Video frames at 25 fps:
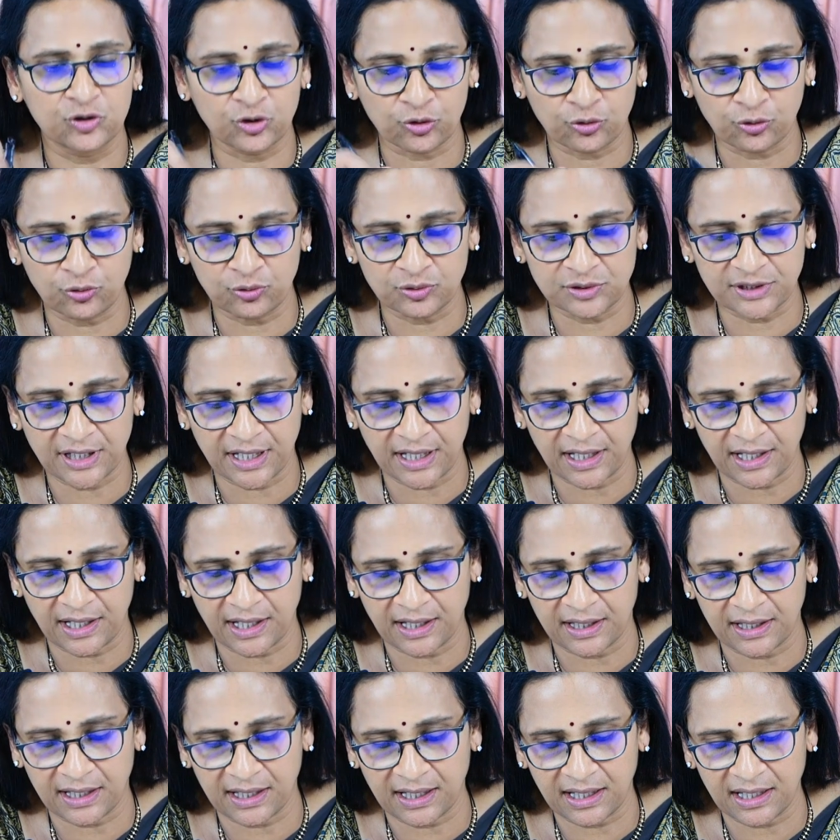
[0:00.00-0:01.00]
త్రూ
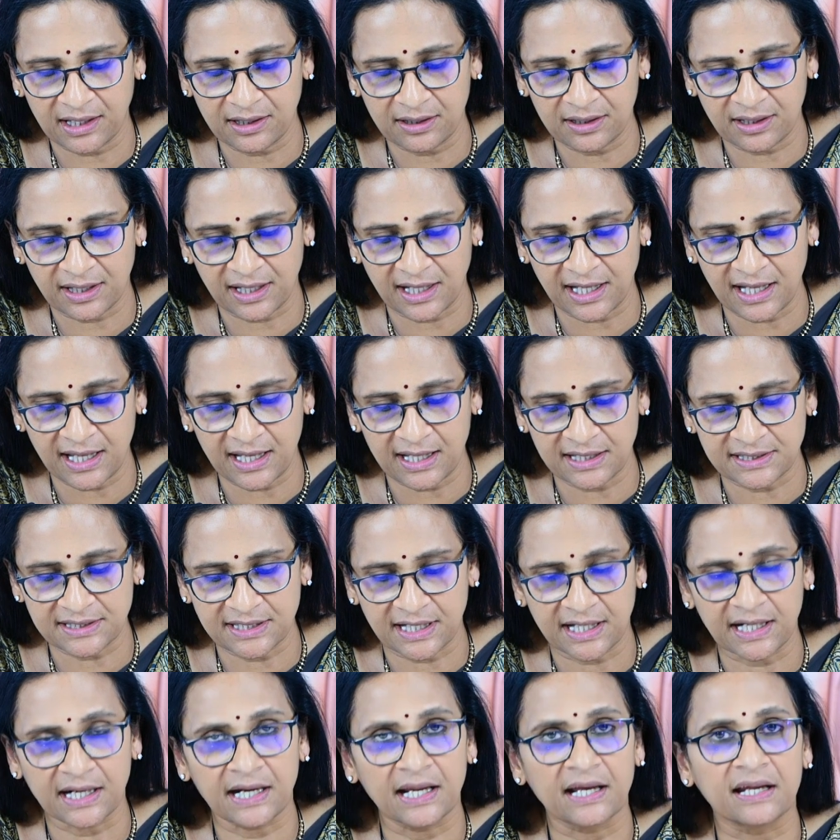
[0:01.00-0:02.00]
చేయడానికి క్లియర్
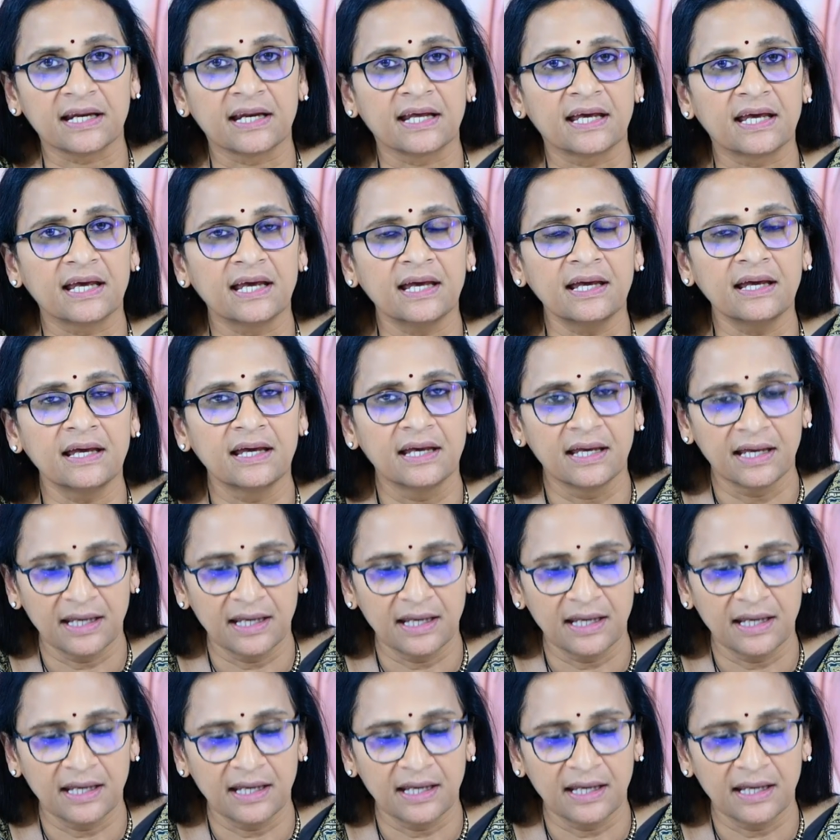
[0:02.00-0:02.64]
చేయడానికి